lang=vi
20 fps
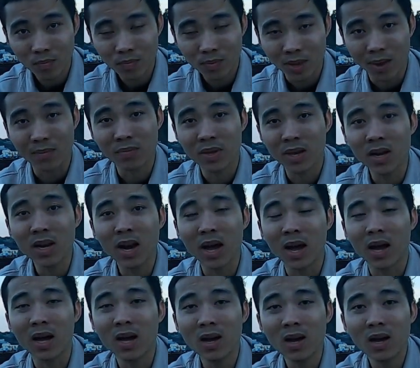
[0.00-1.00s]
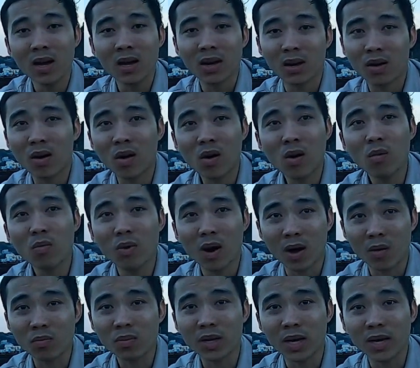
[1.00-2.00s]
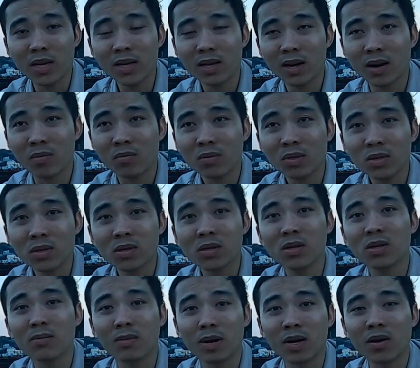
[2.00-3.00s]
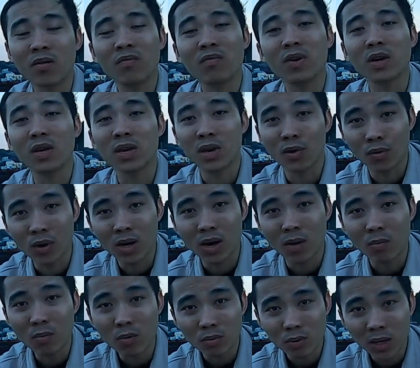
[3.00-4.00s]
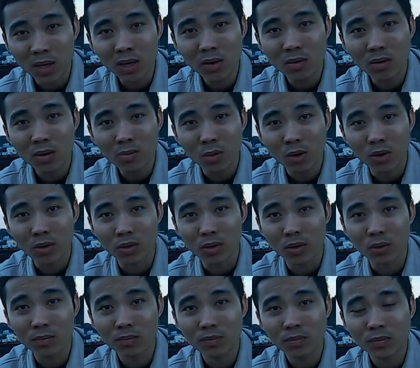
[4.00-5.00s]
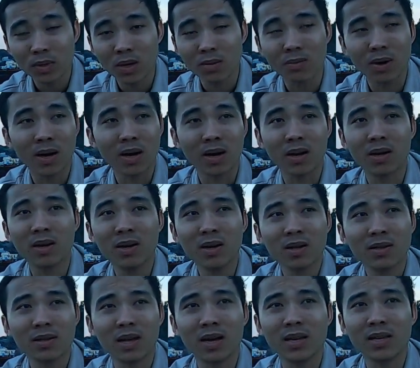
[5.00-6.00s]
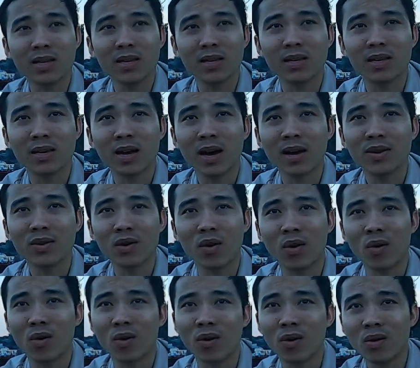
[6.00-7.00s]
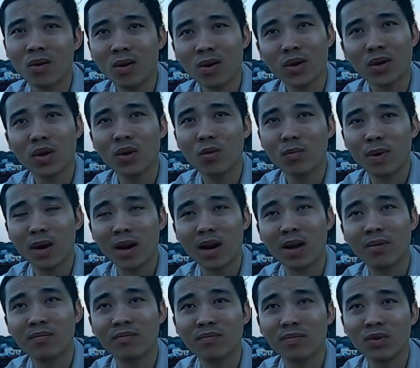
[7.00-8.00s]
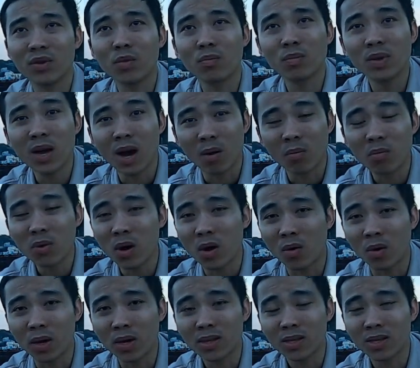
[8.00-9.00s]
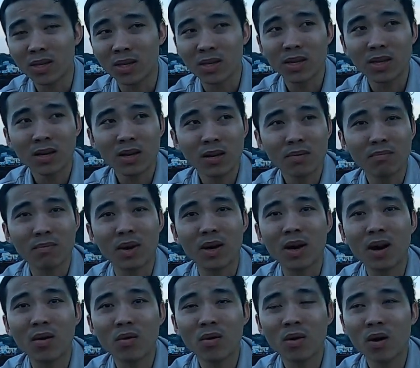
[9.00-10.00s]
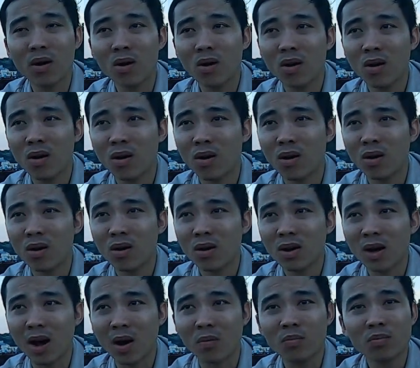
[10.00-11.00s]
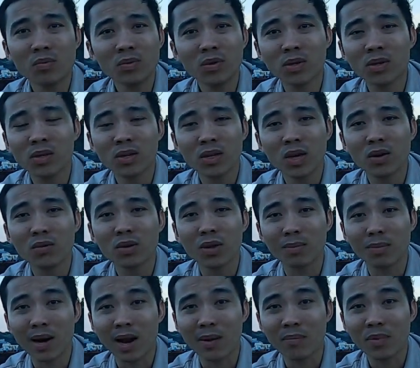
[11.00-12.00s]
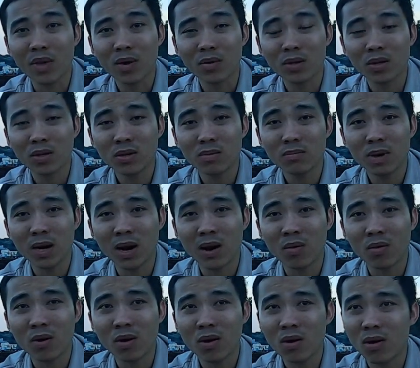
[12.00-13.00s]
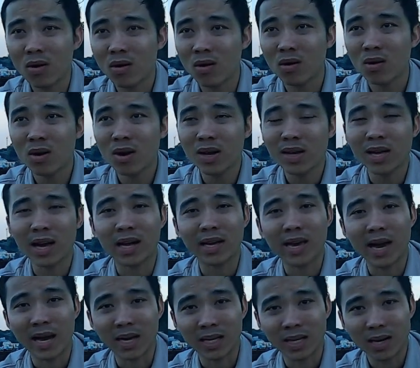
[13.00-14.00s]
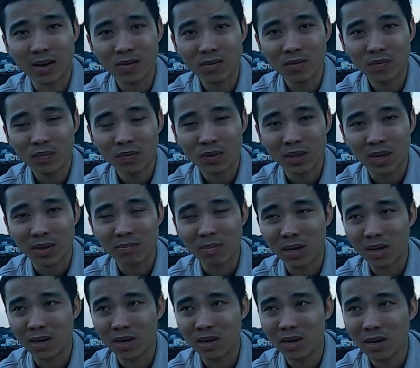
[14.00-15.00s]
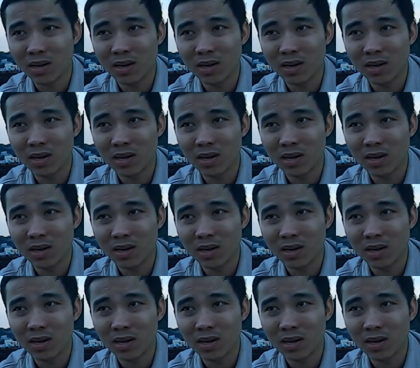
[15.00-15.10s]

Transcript: thậm chí là có lúc là ổng chỉ ổng đưa cho mình công việc nhiều hơn ổng một tí luôn á mọi người nhưng mà tại vì han trò kêu mình làm chung với ổng rồi á thì mình đâu có ổng đưa nhiêu thì mình làm nhiêu thôi chứ mình đâu có cằn nhằn gì đâu tại mình